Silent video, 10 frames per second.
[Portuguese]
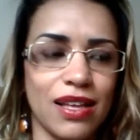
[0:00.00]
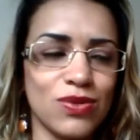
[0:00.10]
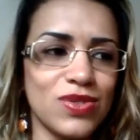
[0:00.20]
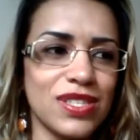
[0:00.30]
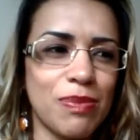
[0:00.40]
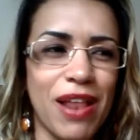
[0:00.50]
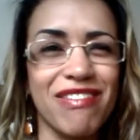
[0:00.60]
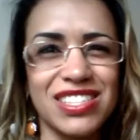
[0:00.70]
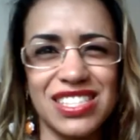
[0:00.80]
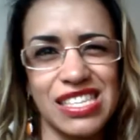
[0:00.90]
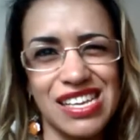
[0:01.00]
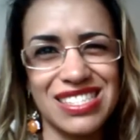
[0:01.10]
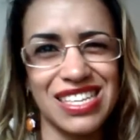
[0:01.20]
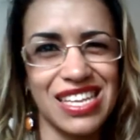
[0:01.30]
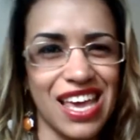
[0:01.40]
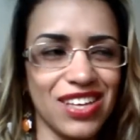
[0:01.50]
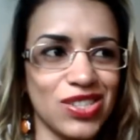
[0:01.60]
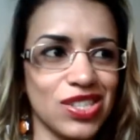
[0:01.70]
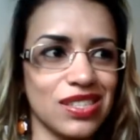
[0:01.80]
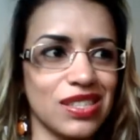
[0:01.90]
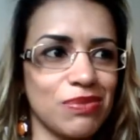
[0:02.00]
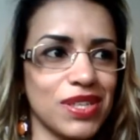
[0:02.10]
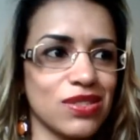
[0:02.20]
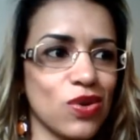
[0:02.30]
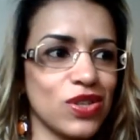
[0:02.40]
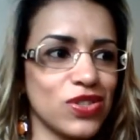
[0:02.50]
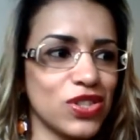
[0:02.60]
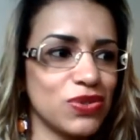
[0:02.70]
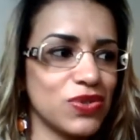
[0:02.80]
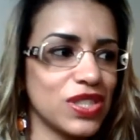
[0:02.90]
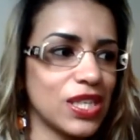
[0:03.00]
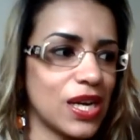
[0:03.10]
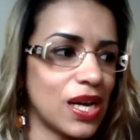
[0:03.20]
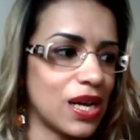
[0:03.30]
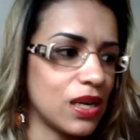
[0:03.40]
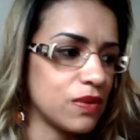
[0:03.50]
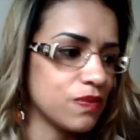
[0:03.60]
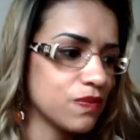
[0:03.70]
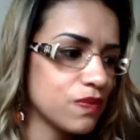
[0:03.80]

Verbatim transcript: Não sei se a palavra seria resiliente, assim, mas quando a gente fica.